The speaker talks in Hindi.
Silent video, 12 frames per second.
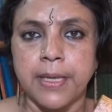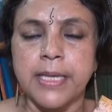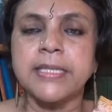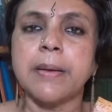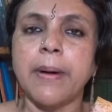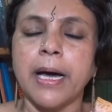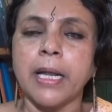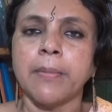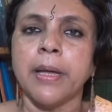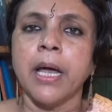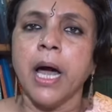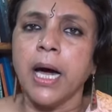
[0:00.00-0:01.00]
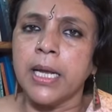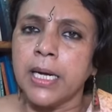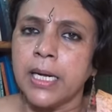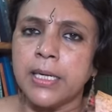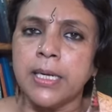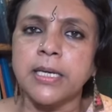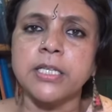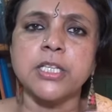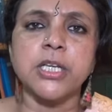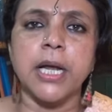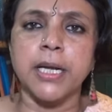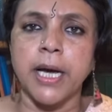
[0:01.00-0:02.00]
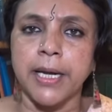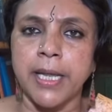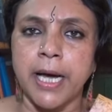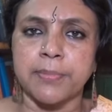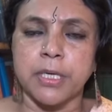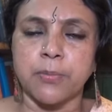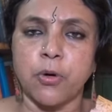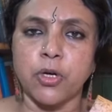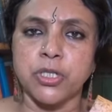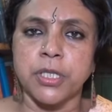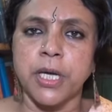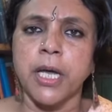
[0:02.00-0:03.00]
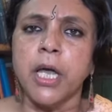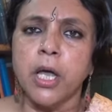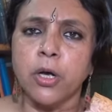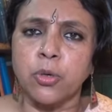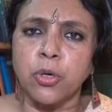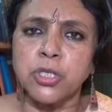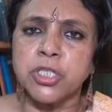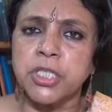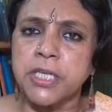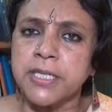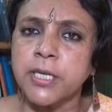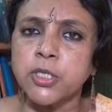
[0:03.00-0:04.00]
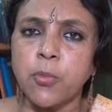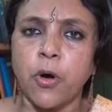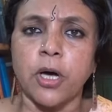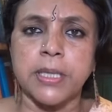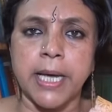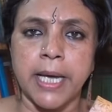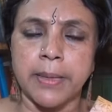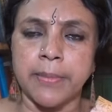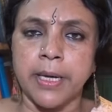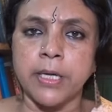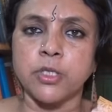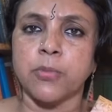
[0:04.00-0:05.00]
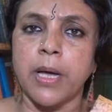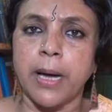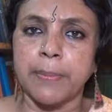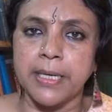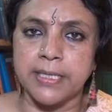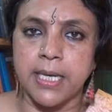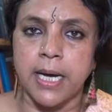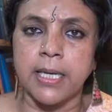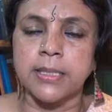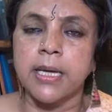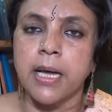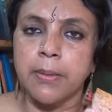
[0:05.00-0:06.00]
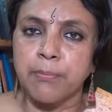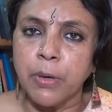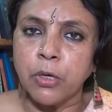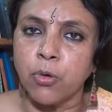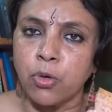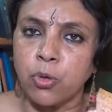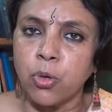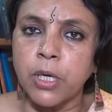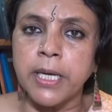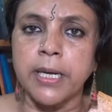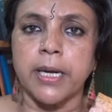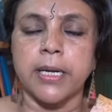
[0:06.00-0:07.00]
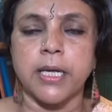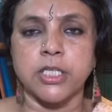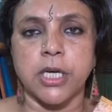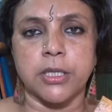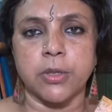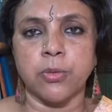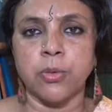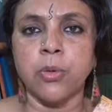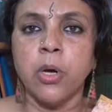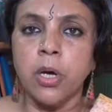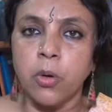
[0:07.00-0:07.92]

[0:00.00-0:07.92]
इसके बारे में अलग अलग ढंग से जानकारियाँ आप तक पहुँची हैं कुछ चीज़ें जो बहुत अहम हैं जो मैं आपके साथ बिल्कुल खुल के रखना चाहती हूँ